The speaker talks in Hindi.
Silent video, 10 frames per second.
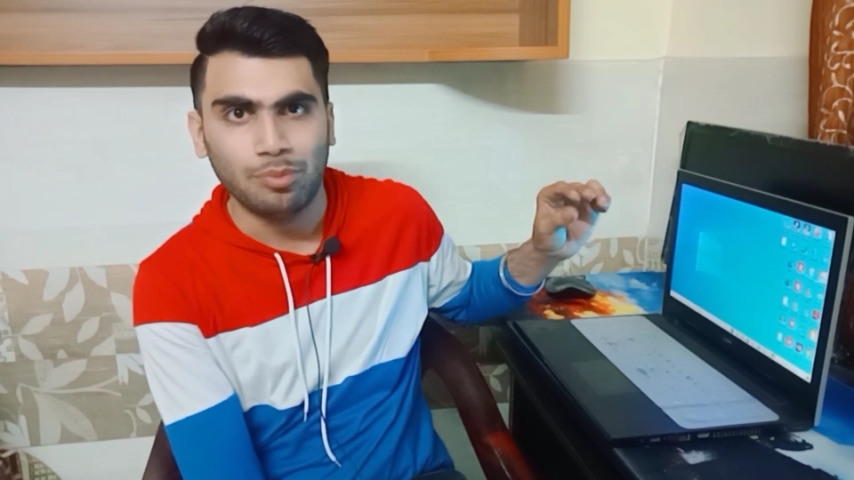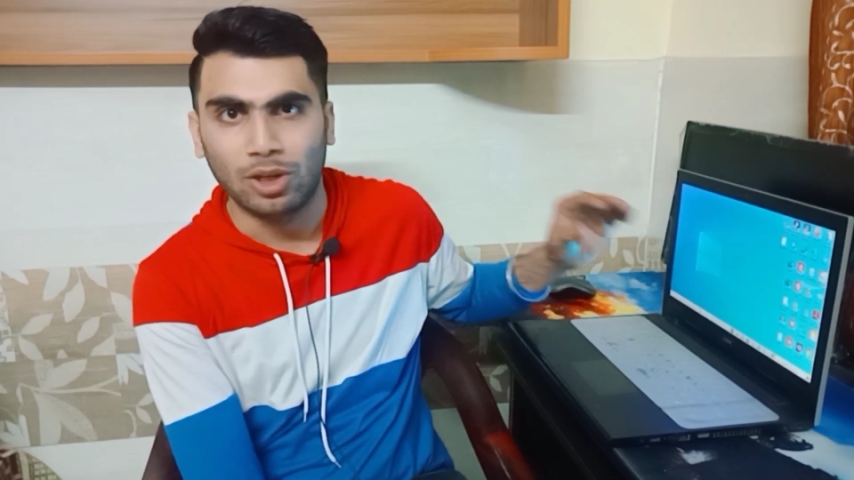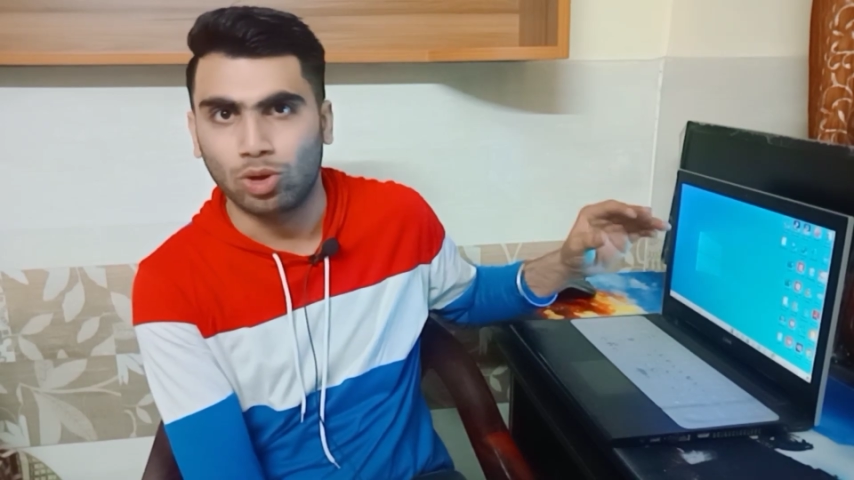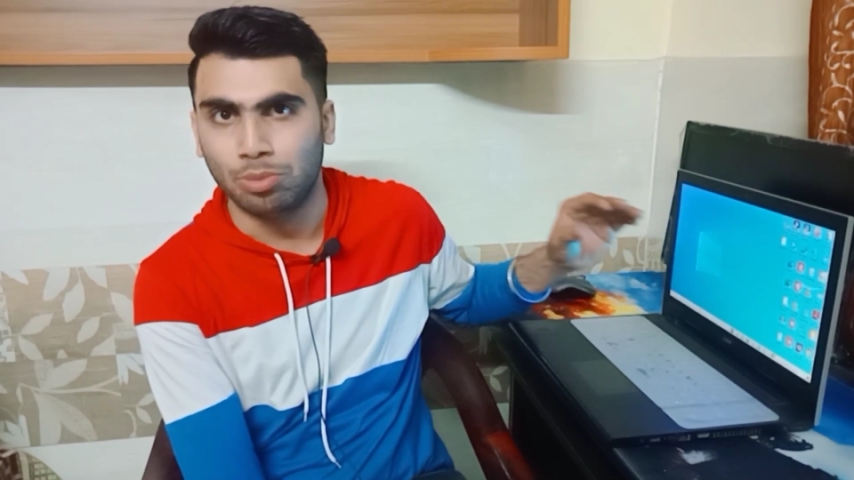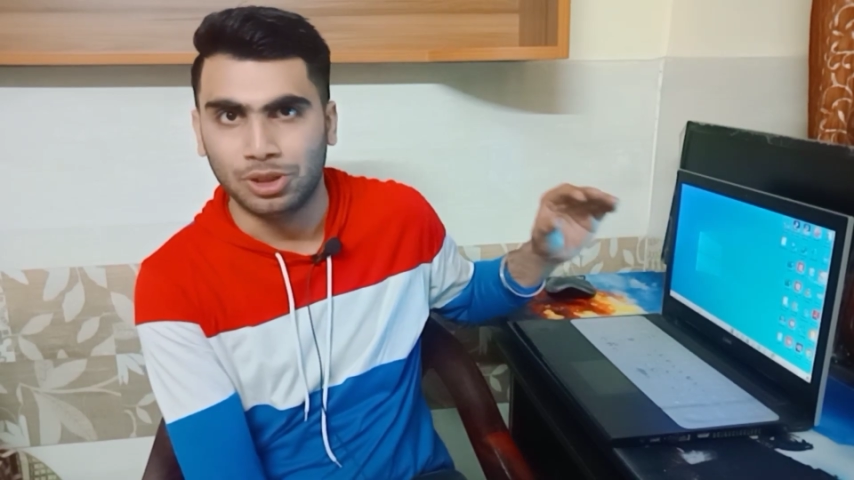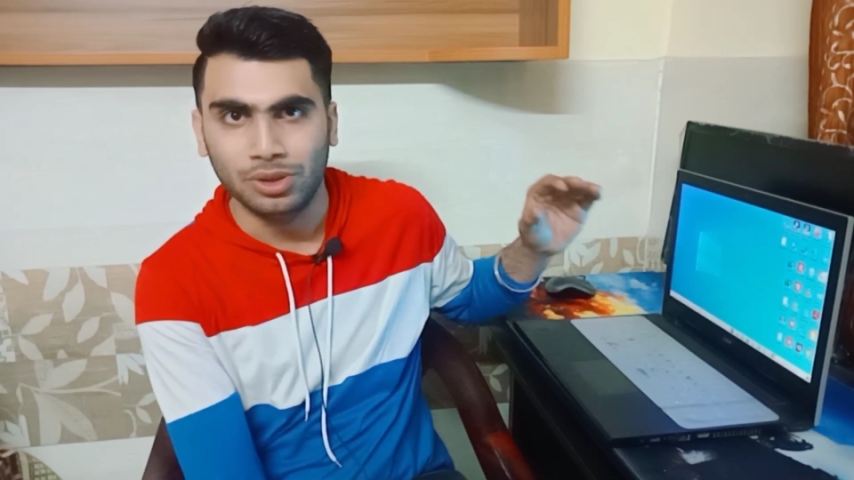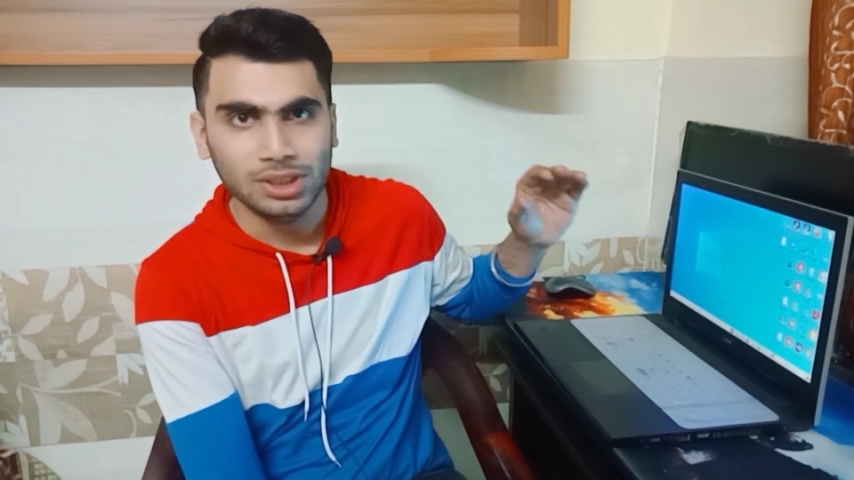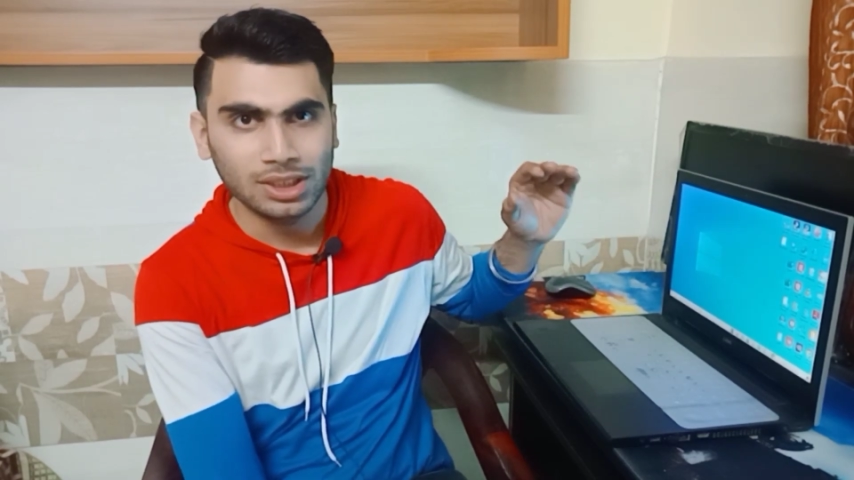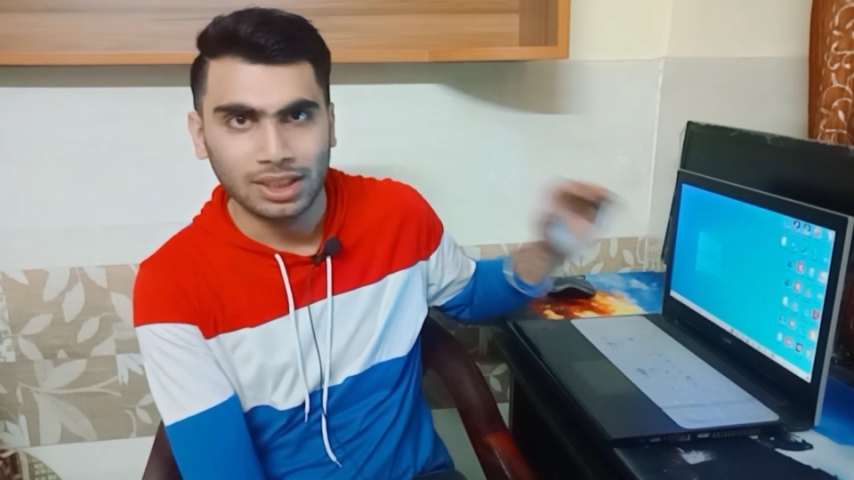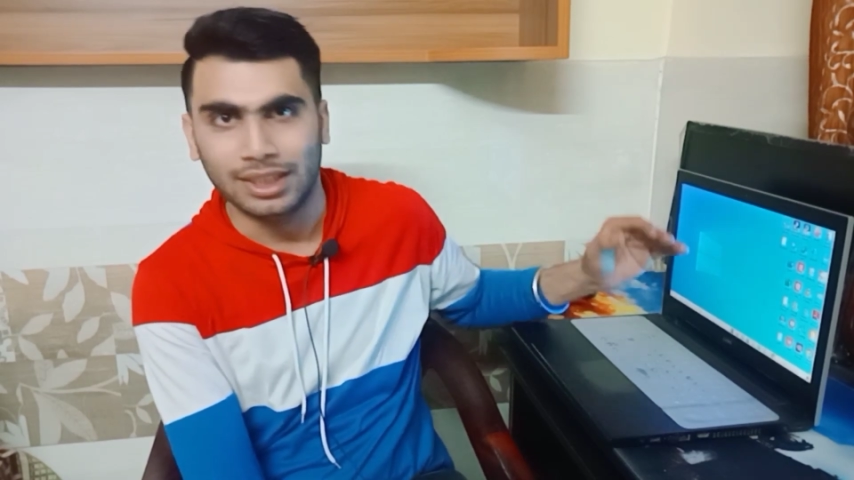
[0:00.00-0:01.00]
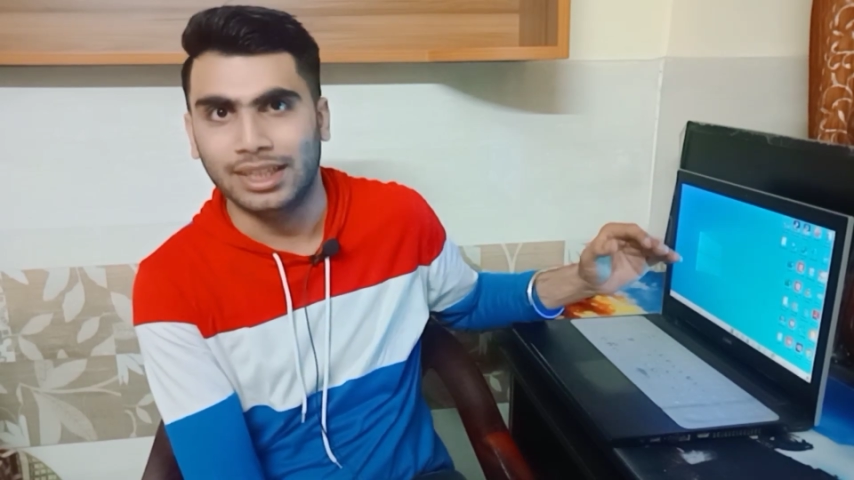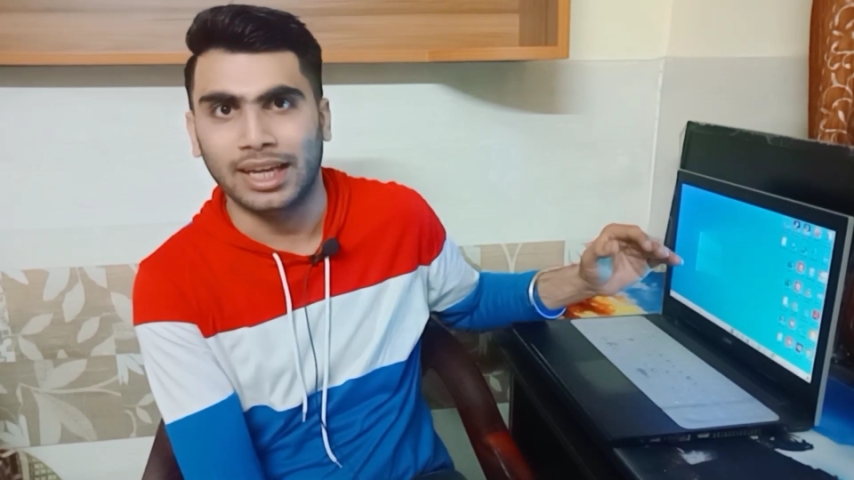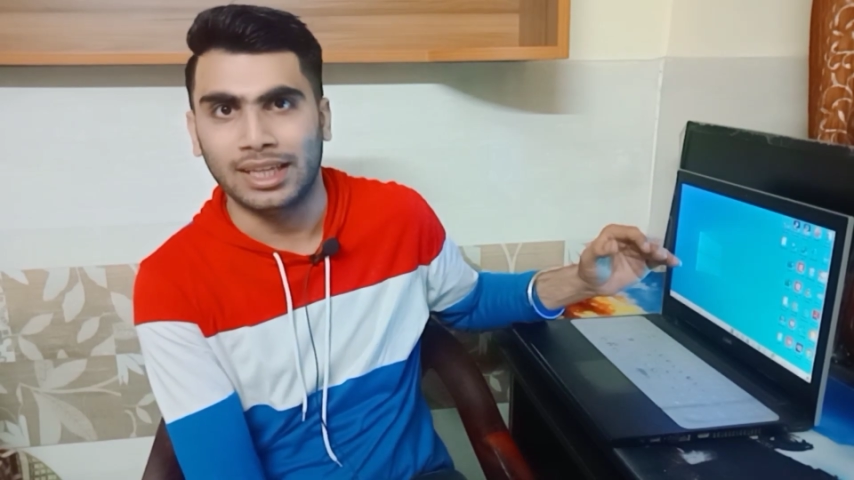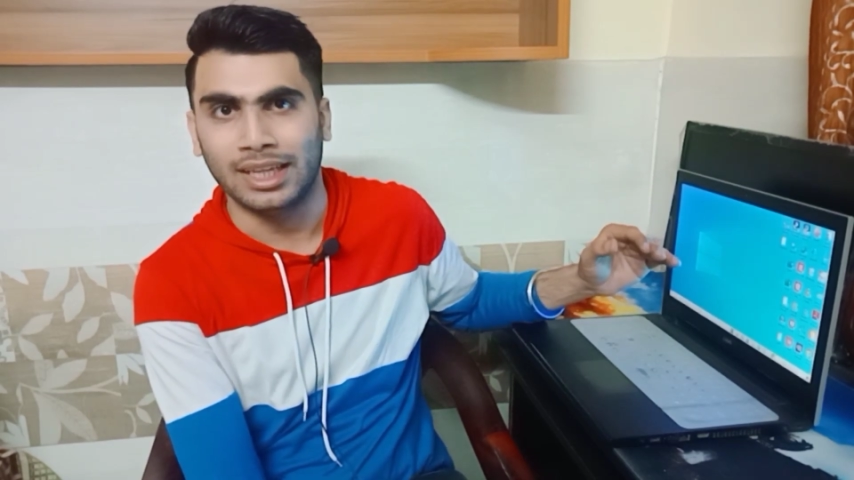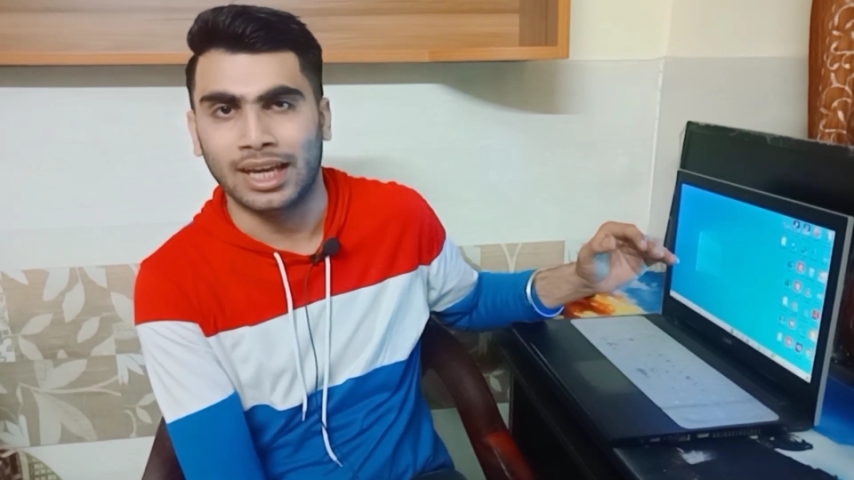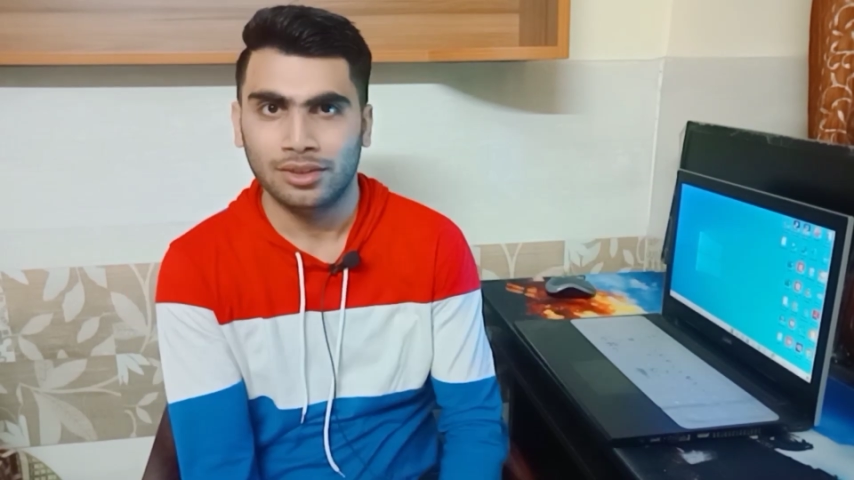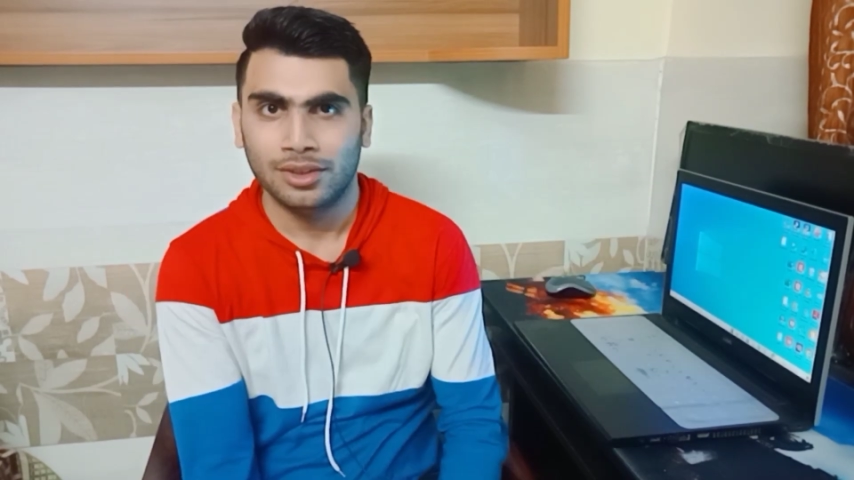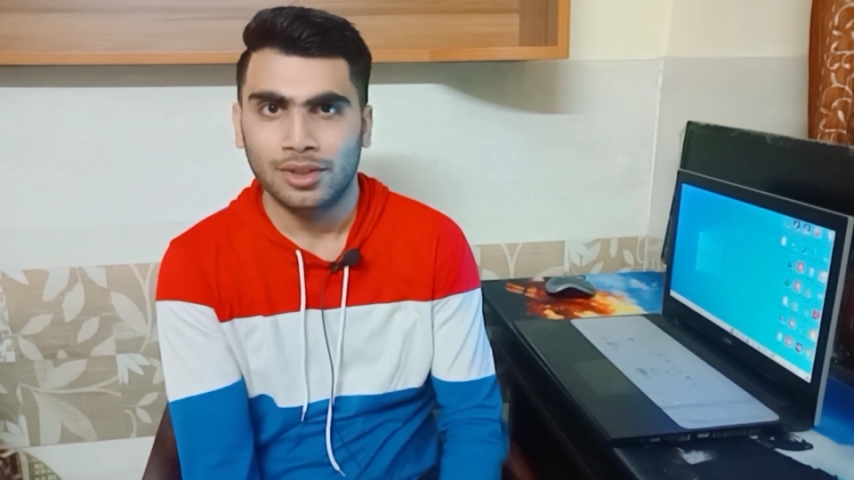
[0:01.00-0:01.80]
बिल्कुल भी जरूरत नहीं है